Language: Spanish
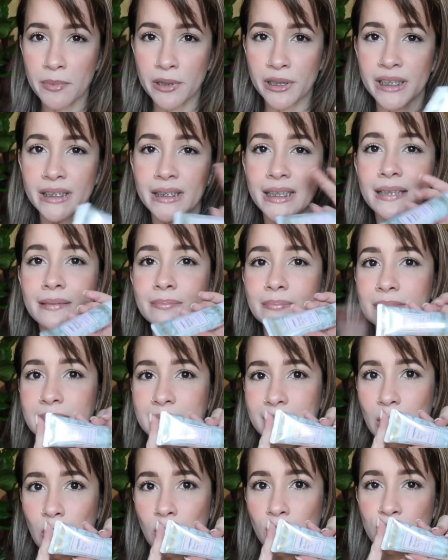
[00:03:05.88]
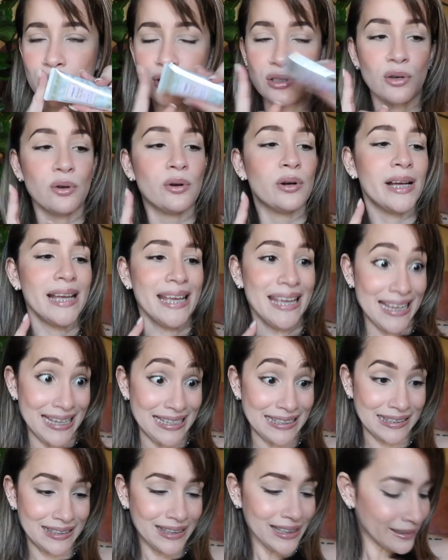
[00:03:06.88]
bonita, uso
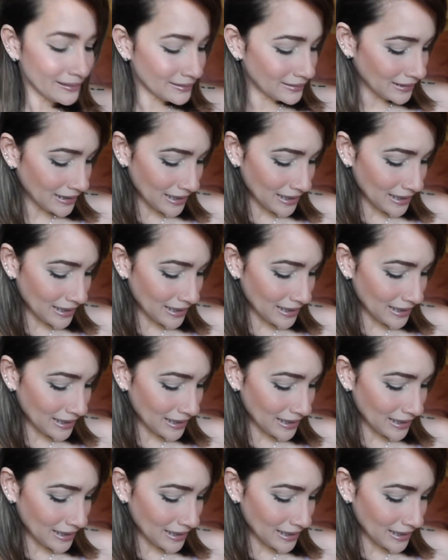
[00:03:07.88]
este.